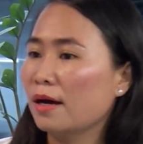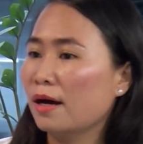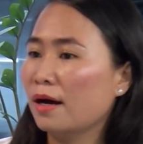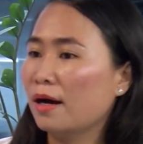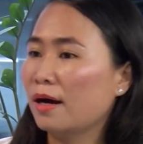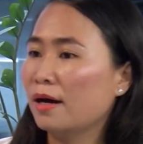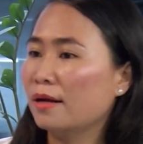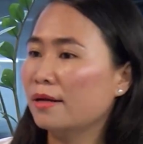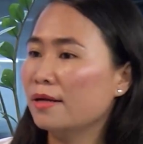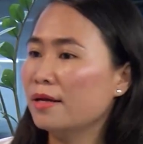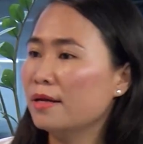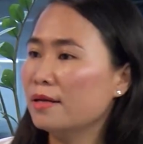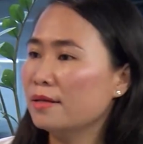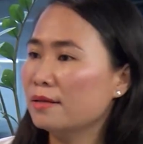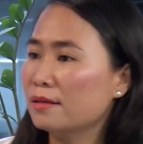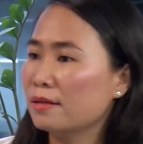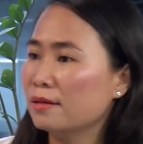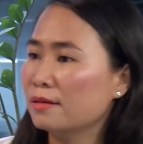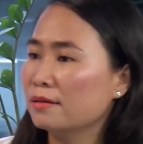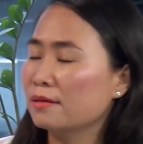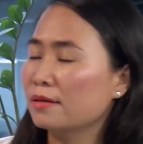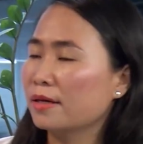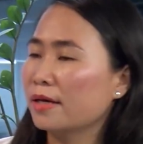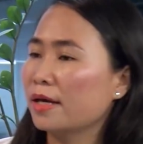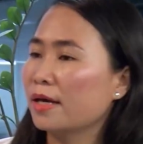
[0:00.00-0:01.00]
à, đi
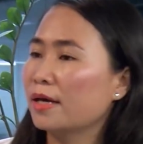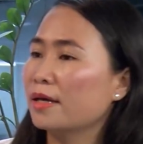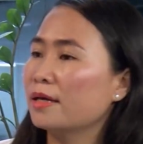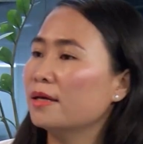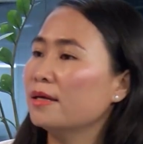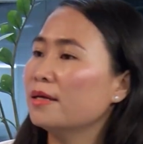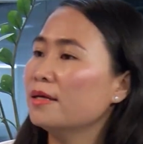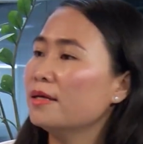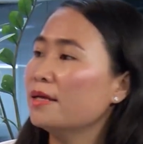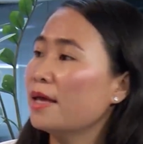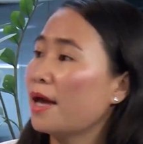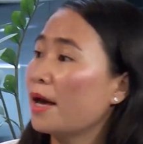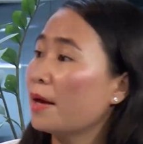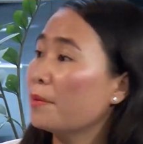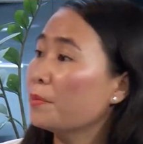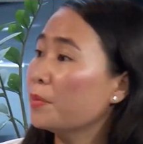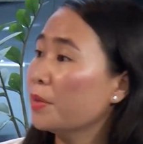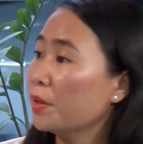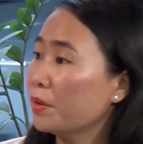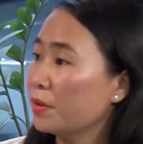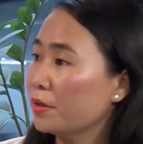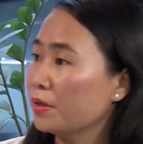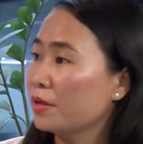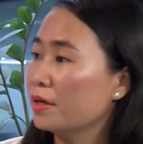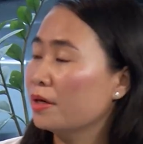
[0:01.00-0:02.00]
từ cái giá
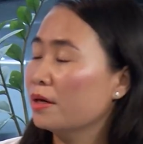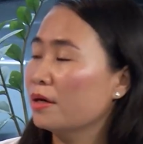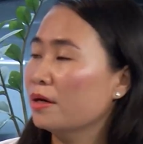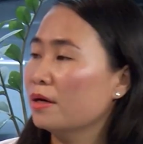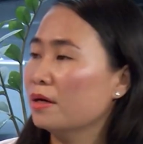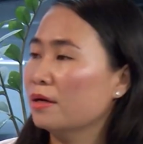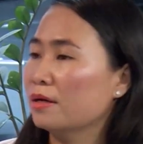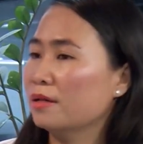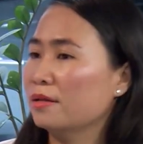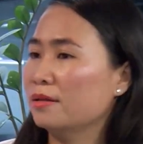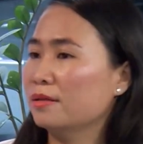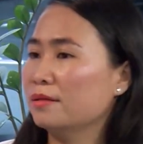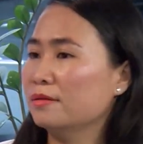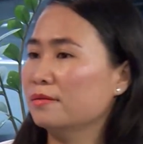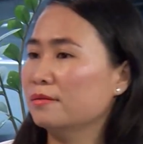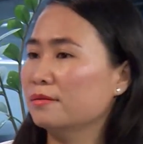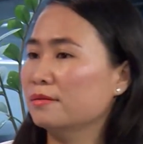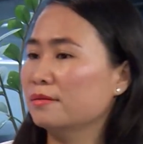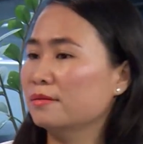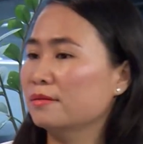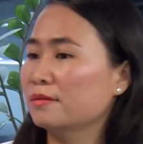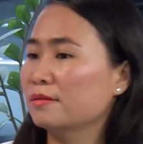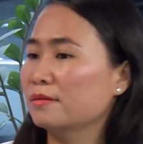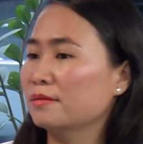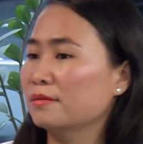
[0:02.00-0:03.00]
10
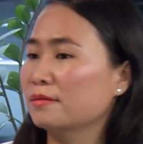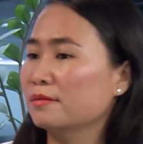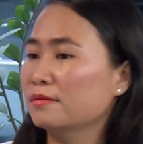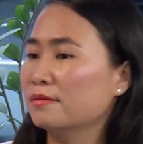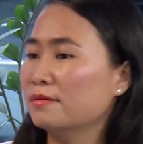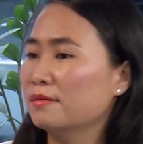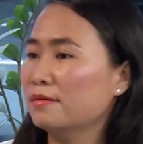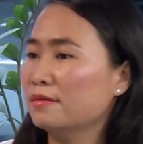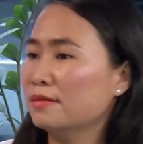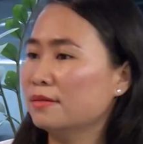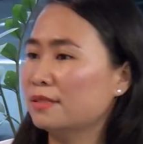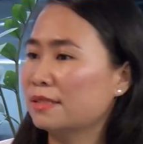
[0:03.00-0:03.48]
um,